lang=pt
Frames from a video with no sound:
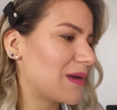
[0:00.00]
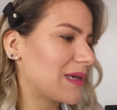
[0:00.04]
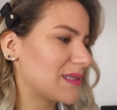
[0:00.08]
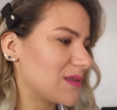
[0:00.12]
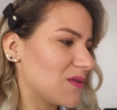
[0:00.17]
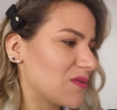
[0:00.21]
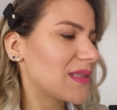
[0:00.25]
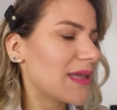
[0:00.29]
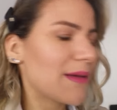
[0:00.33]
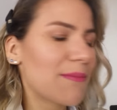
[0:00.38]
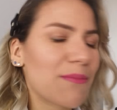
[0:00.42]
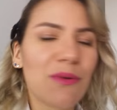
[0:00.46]

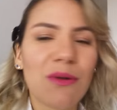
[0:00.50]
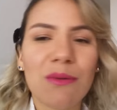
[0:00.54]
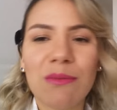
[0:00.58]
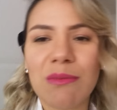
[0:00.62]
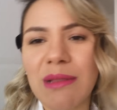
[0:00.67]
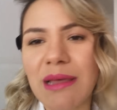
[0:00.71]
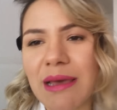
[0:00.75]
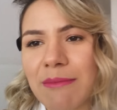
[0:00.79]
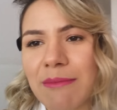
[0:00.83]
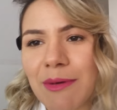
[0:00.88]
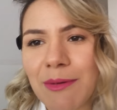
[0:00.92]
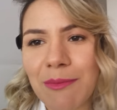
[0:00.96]
Mas não tem
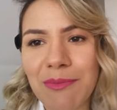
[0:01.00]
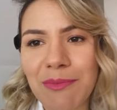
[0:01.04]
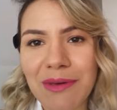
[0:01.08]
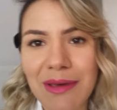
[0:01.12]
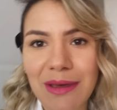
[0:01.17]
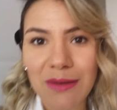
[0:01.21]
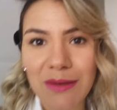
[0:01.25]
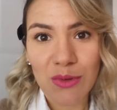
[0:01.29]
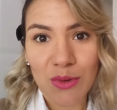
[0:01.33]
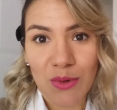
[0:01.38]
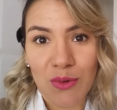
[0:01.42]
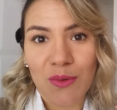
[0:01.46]
problema,
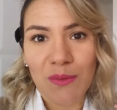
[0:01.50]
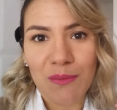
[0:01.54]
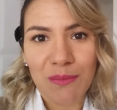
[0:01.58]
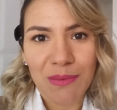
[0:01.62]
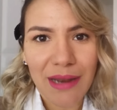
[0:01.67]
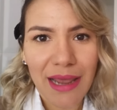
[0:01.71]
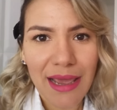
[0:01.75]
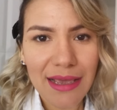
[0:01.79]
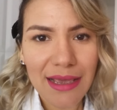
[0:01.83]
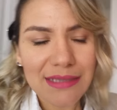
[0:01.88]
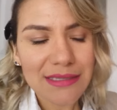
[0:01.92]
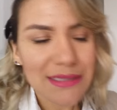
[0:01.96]
porque eu tô com
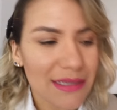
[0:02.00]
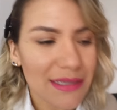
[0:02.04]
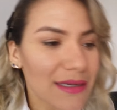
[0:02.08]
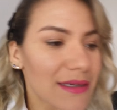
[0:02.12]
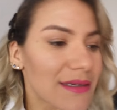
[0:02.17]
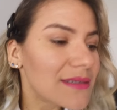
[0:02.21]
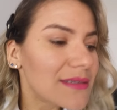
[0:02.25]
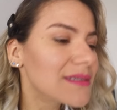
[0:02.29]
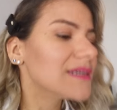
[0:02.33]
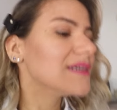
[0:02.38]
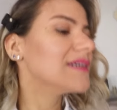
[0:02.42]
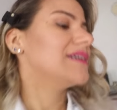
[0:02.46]

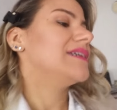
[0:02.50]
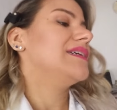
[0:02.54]
pressa,